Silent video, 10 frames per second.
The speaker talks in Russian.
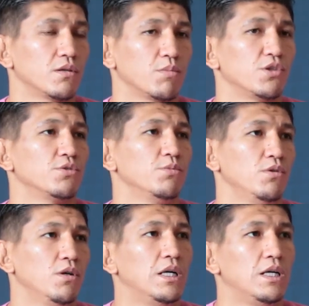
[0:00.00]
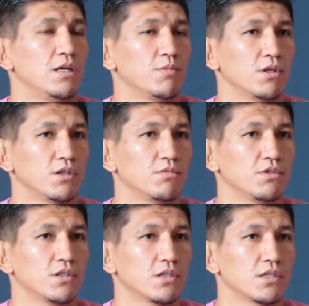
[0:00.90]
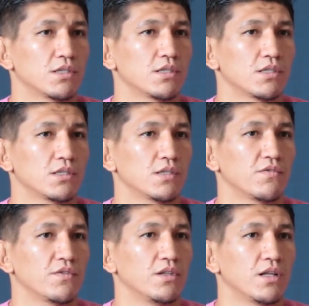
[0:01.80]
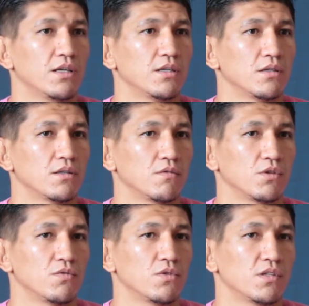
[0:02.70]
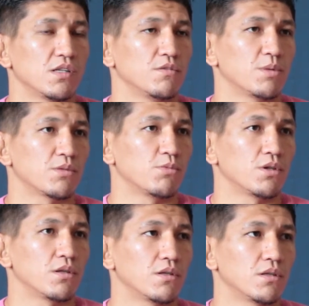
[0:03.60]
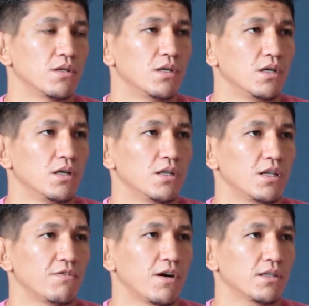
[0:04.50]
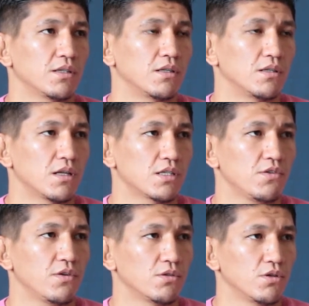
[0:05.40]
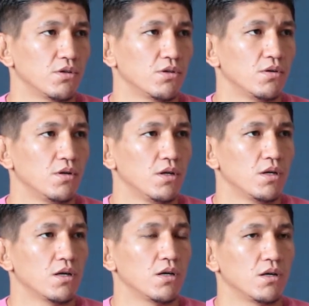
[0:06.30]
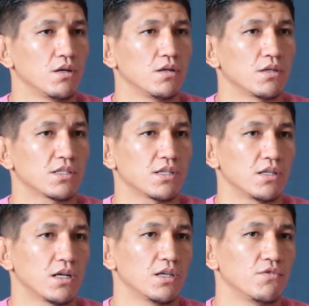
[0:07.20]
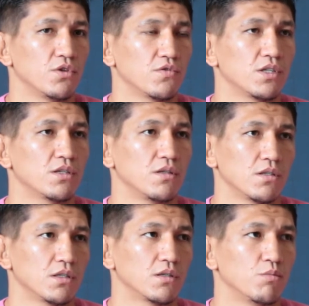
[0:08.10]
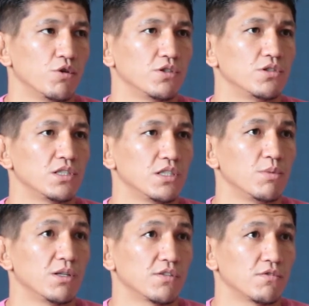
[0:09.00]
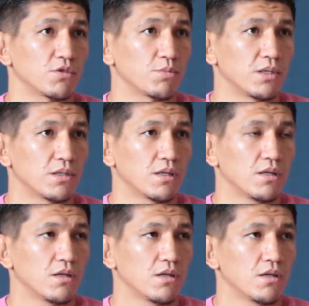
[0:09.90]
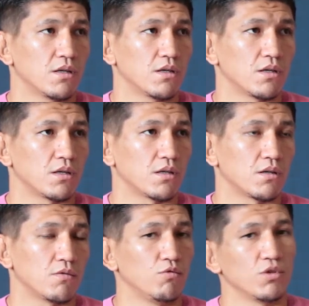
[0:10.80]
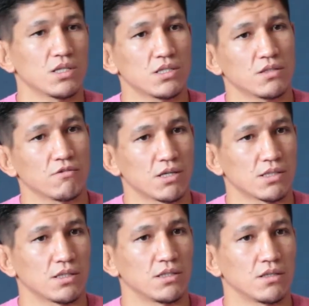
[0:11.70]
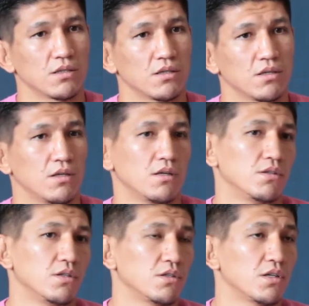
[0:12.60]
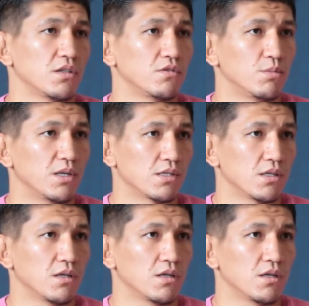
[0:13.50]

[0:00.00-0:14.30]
Почему? Потому что с, в Китае, вот если вы посмотрите на факты, на цифры, то э, с Китая в UFC где-то больше 10 бойцов выступает. Э, у нас в Казахстане нет ни одного бойца.